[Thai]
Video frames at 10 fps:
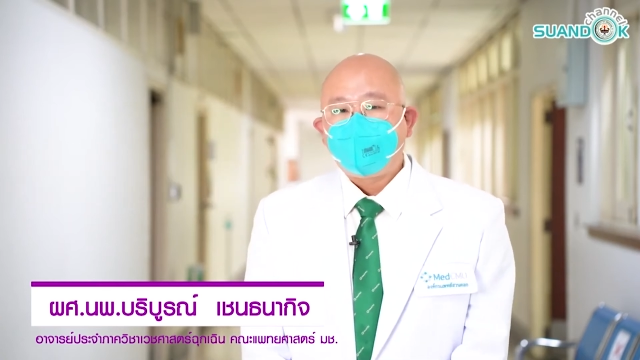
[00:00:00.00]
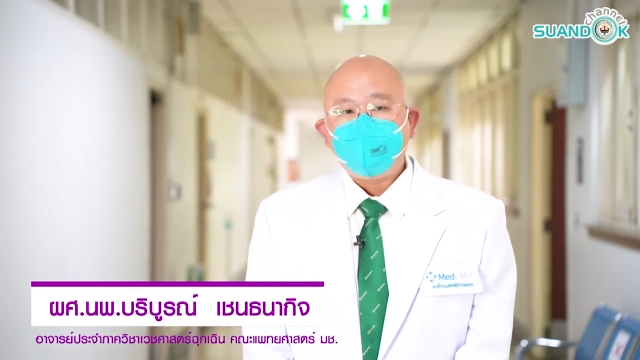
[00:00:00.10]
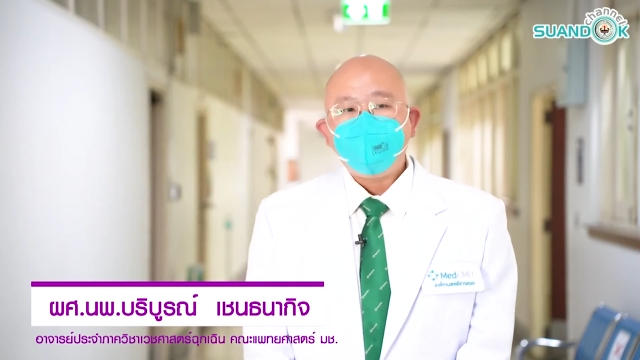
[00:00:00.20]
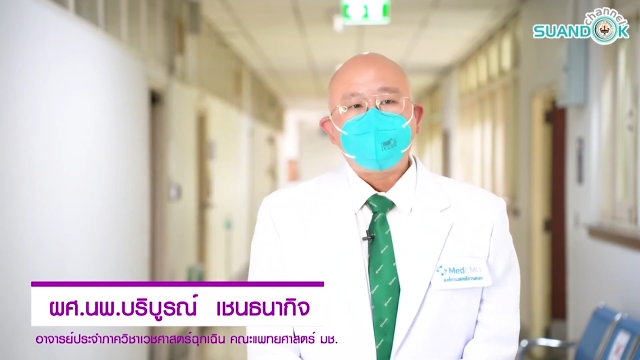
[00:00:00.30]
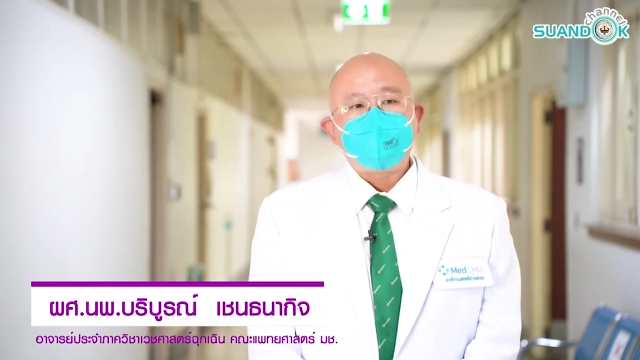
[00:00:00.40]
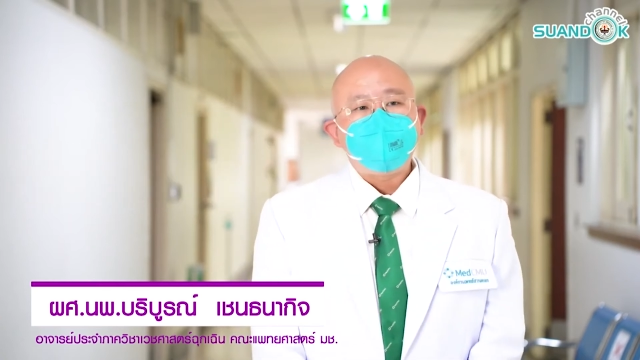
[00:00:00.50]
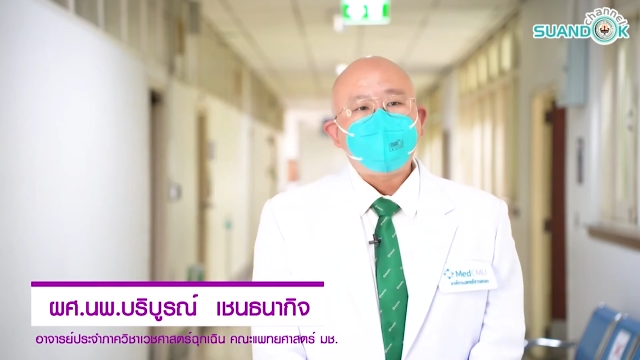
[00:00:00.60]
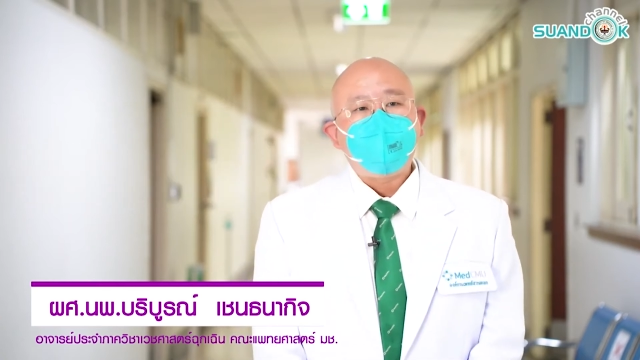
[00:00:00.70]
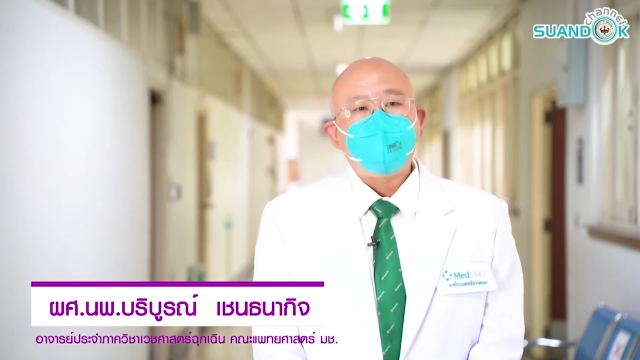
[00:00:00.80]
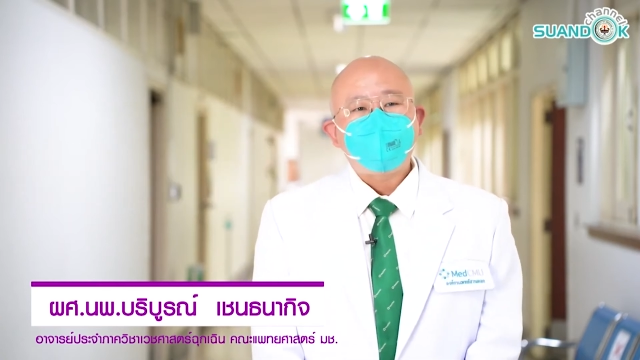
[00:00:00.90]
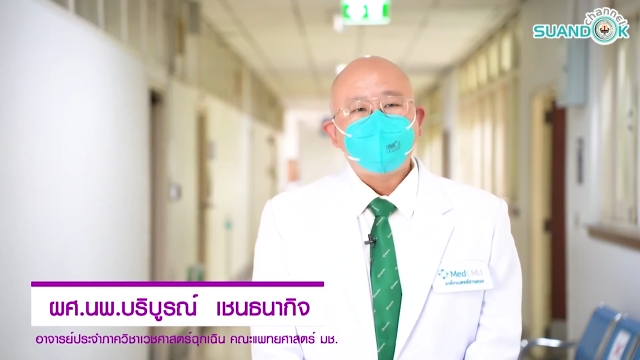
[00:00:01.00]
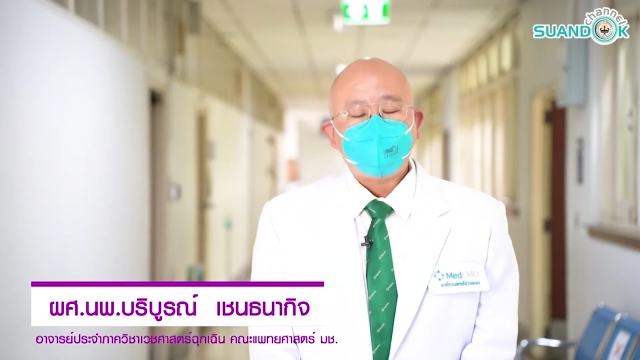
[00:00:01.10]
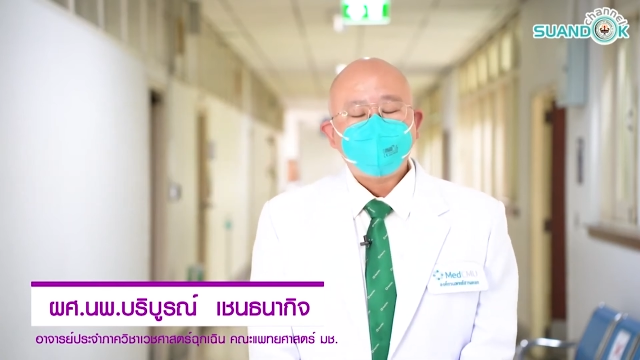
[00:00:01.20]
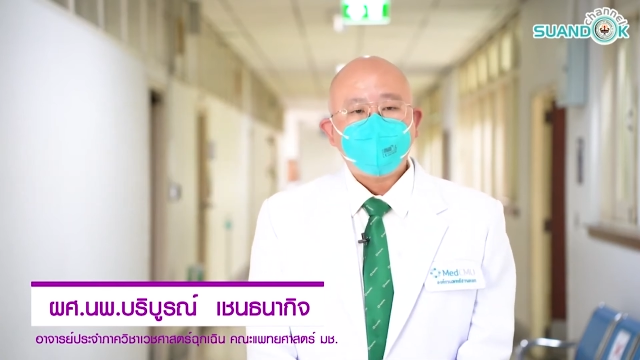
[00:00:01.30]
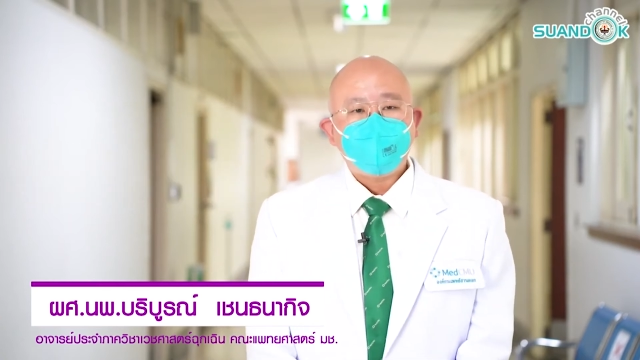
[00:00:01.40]
ในระหว่างเดินทางนะค
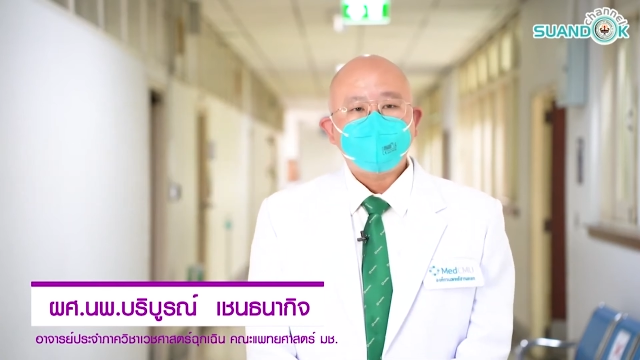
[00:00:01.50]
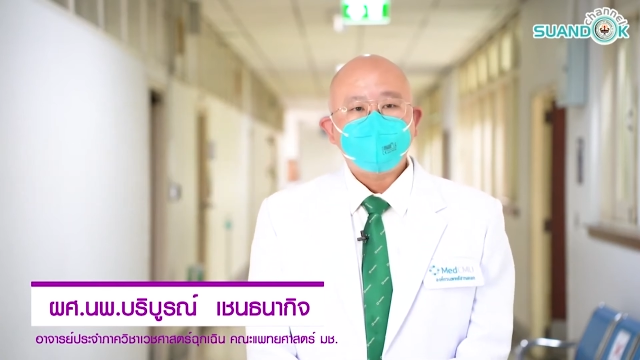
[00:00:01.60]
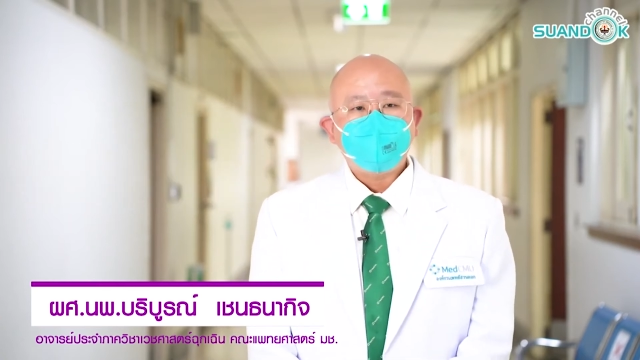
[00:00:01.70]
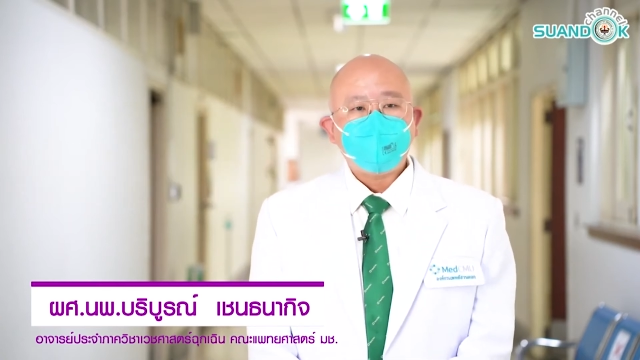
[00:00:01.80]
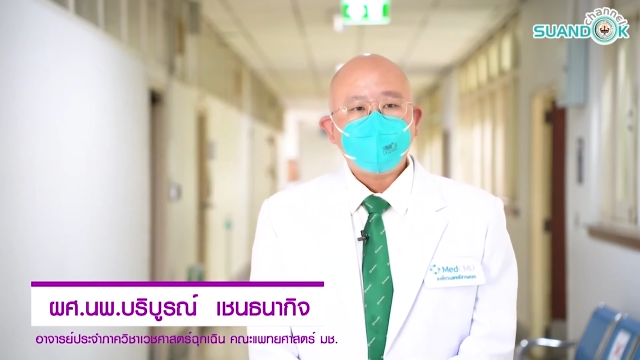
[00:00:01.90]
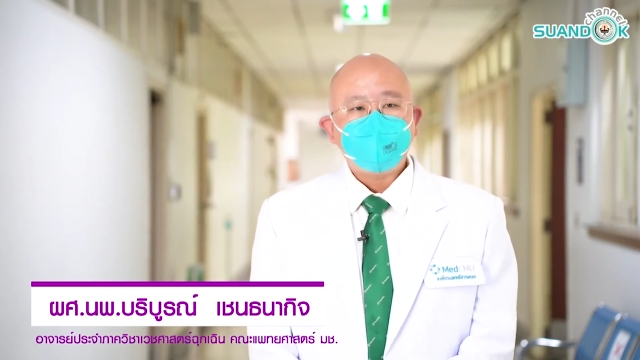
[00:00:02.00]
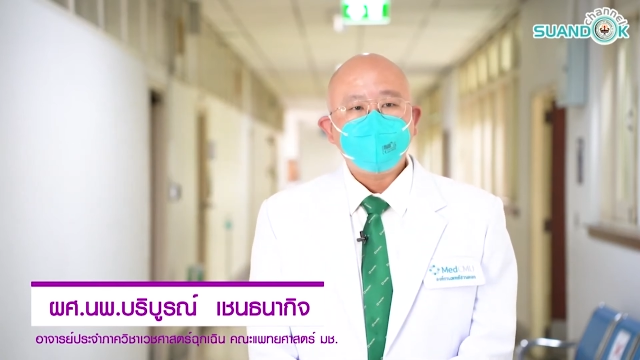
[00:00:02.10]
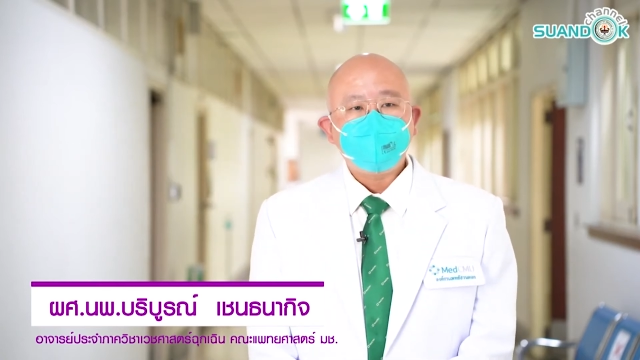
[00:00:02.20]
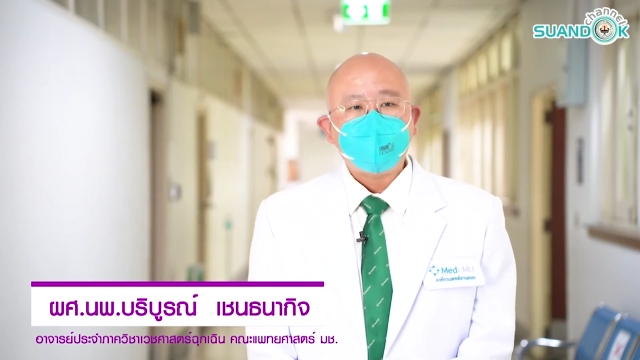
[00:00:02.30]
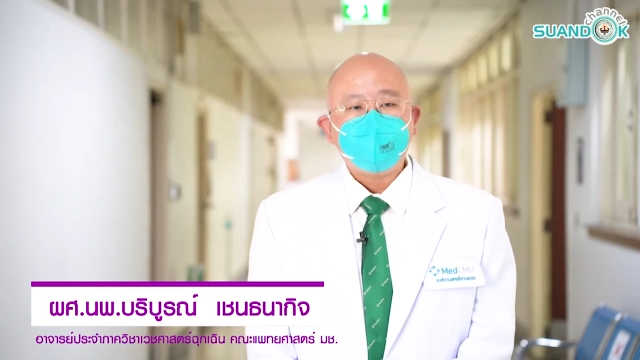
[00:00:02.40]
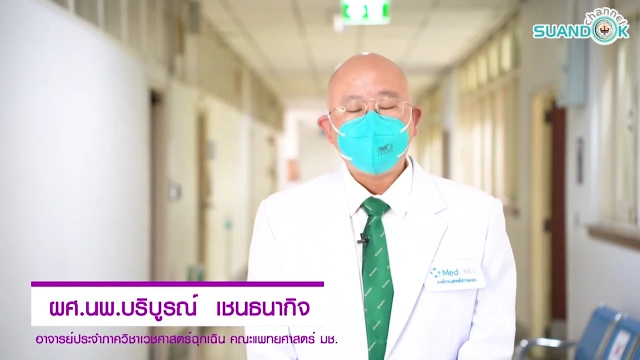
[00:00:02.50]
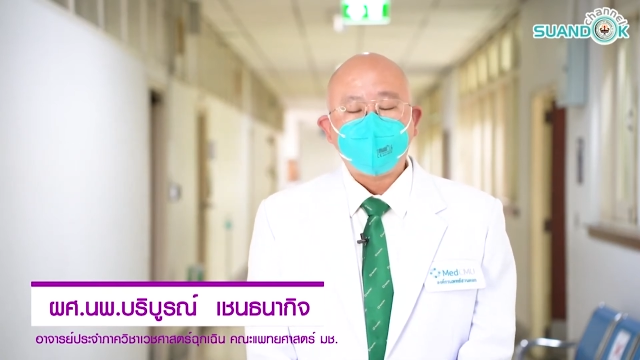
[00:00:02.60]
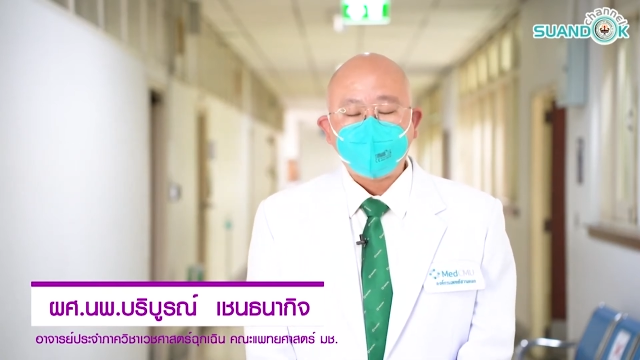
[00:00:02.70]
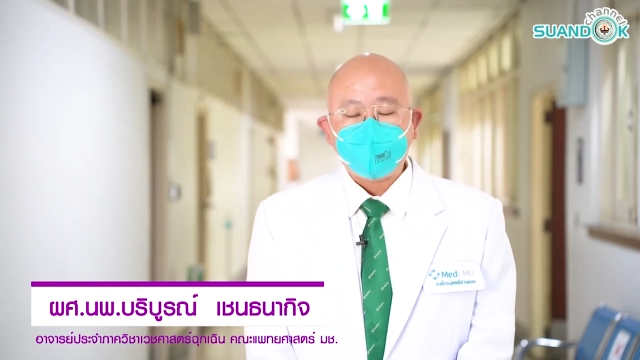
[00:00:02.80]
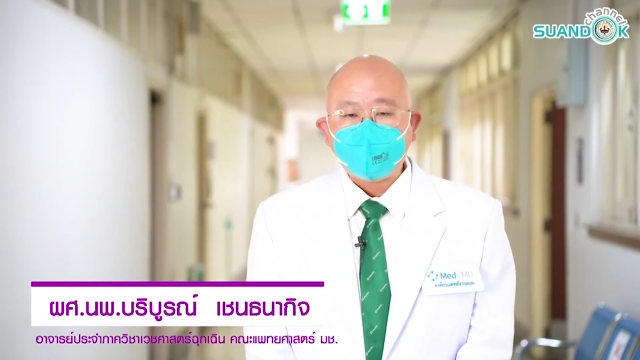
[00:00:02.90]
รับถ้าเราต้องเข้าห้องน้ำ
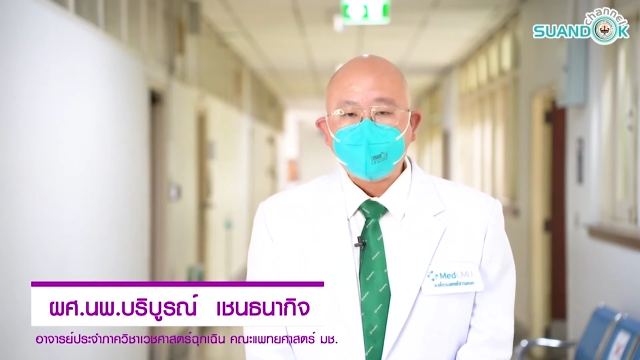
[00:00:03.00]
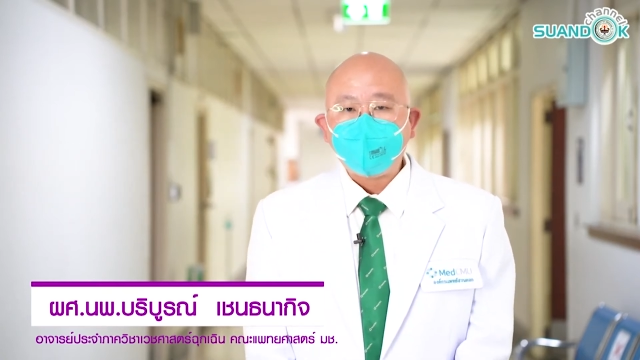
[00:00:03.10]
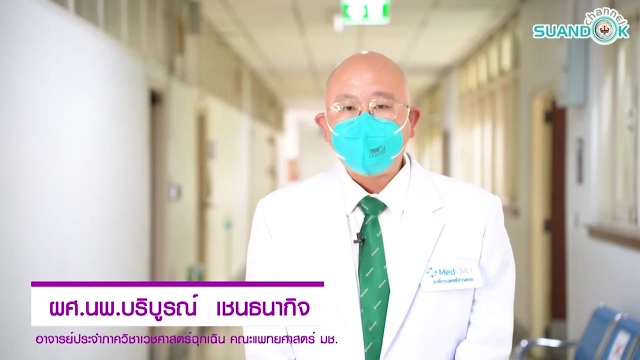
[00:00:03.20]
สาธารณะ